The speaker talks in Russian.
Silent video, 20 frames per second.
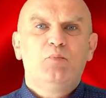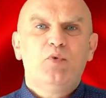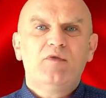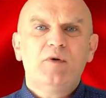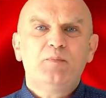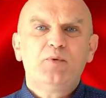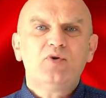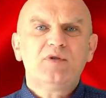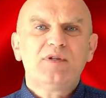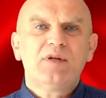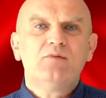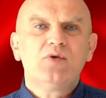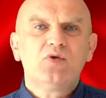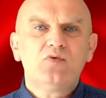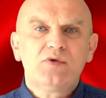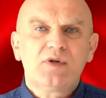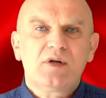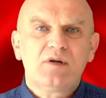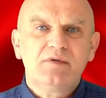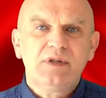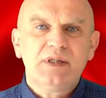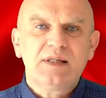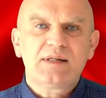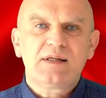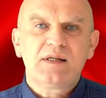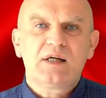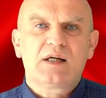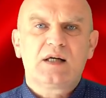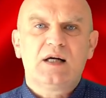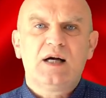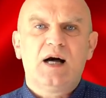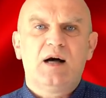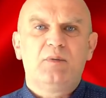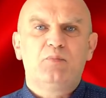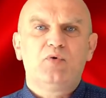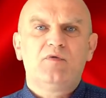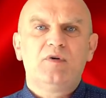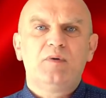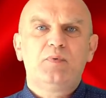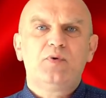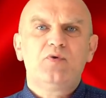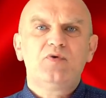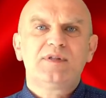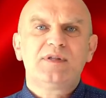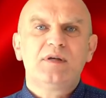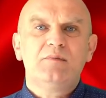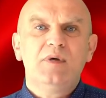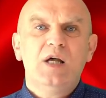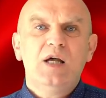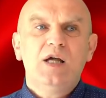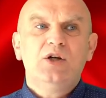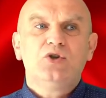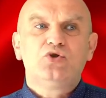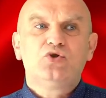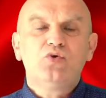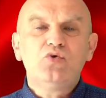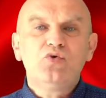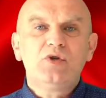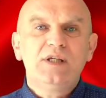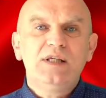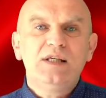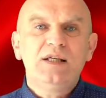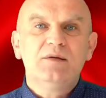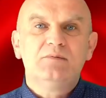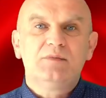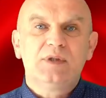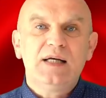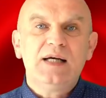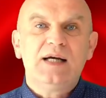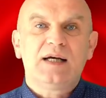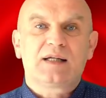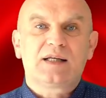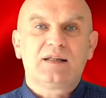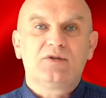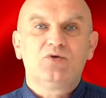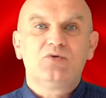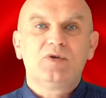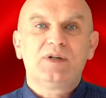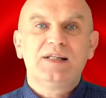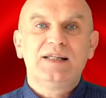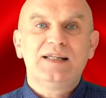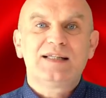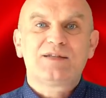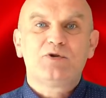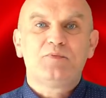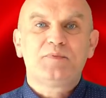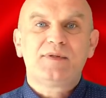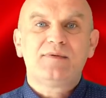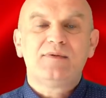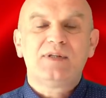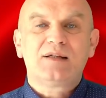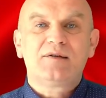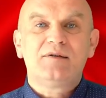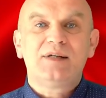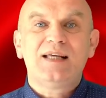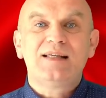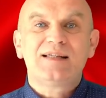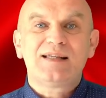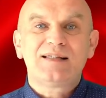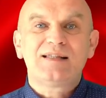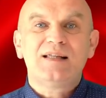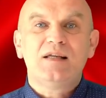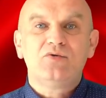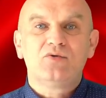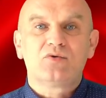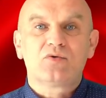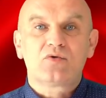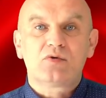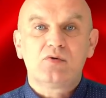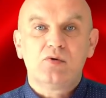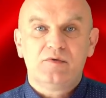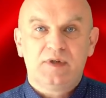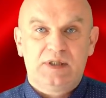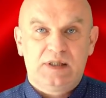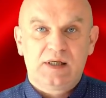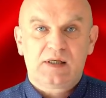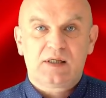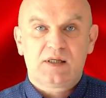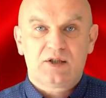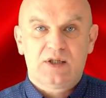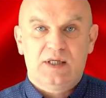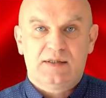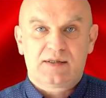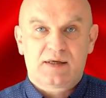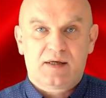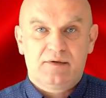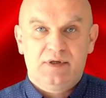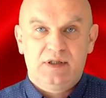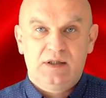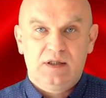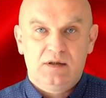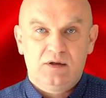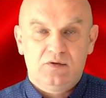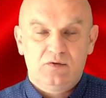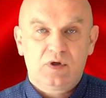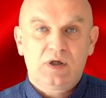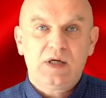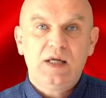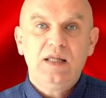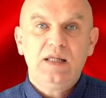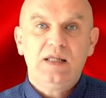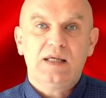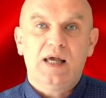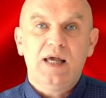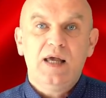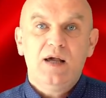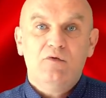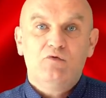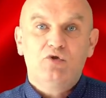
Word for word: по вопросам русского языка, по вопросам другим, да, которые, собственно говоря, и создают условия для гражданской войны на Украине,